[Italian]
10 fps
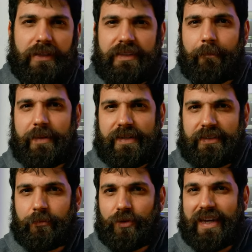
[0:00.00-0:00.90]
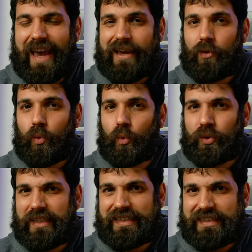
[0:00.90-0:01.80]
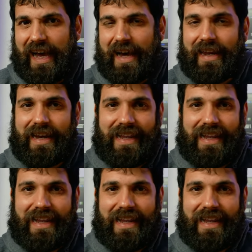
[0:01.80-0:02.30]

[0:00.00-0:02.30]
sa benissimo che l'utilizzare